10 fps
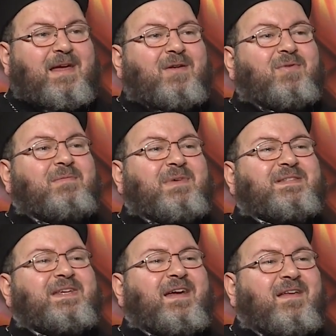هو
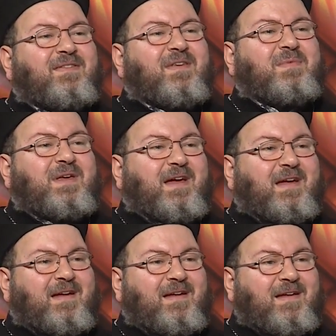المسيح
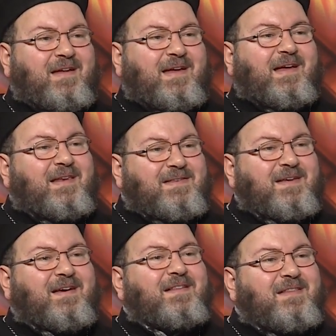الذبيح الذي
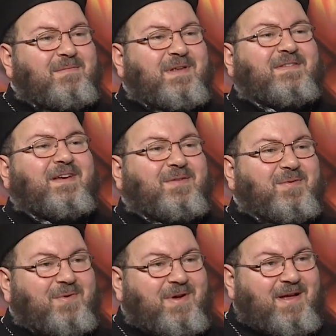قدم
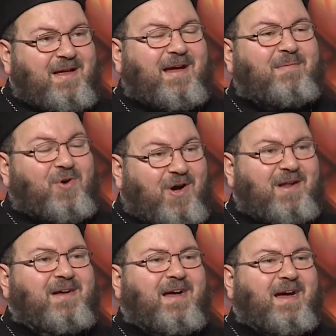ذاته
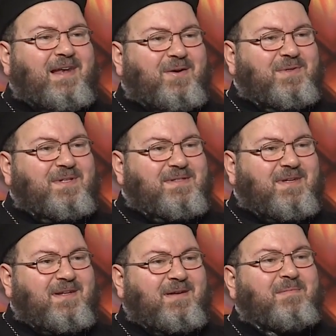محرقة على عود
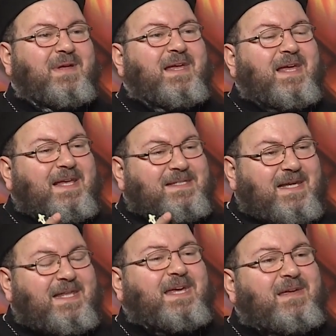الصليب إذا
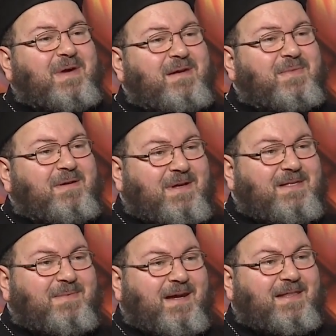ليه إيمان
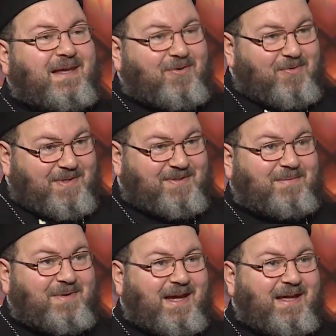بالمذبح ده
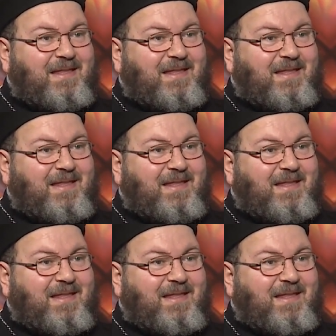وبالذبيحة